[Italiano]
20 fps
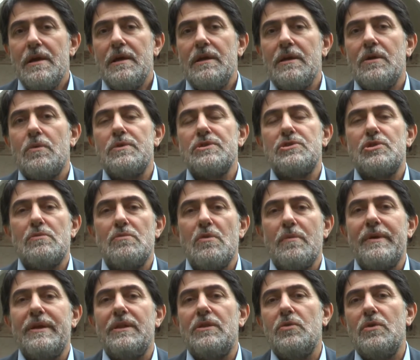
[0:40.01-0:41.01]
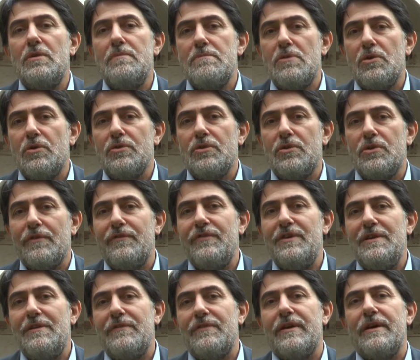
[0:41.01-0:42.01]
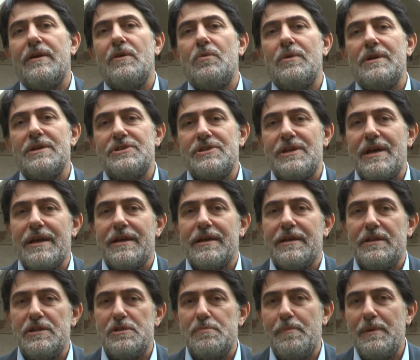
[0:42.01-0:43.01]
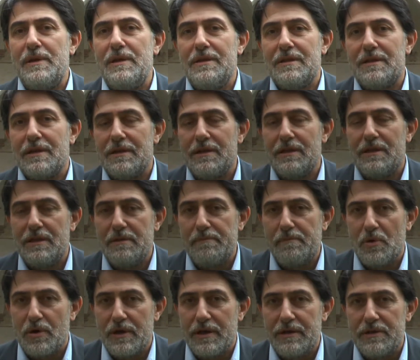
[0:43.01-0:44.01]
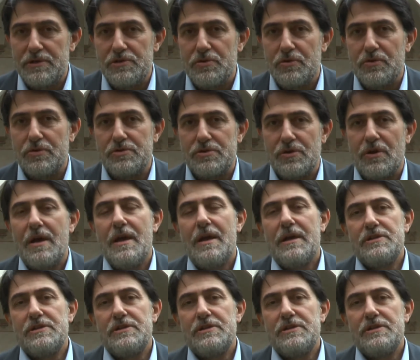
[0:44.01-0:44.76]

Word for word: In questo momento il mondo vive una serie di spinte di tipo religioso,